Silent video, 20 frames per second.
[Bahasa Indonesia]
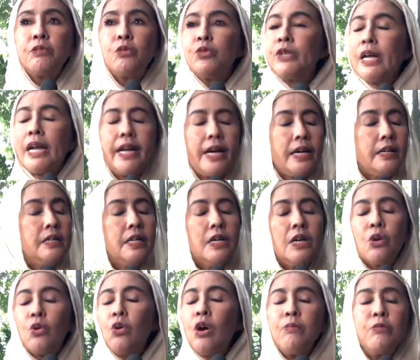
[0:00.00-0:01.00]
udahlah
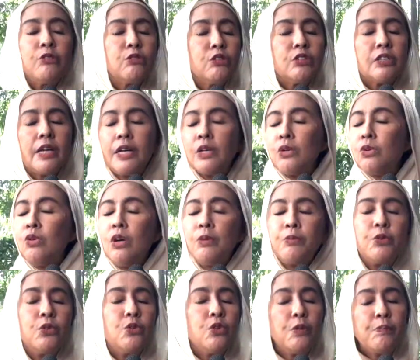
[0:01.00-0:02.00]
gue memutuskan gue
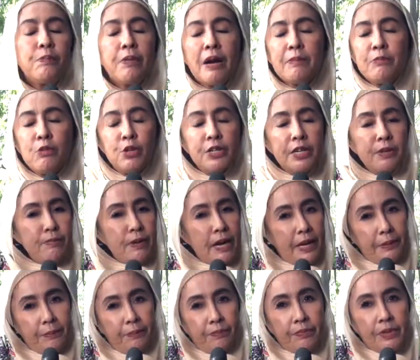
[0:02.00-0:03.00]
dukung Prabowo Gibran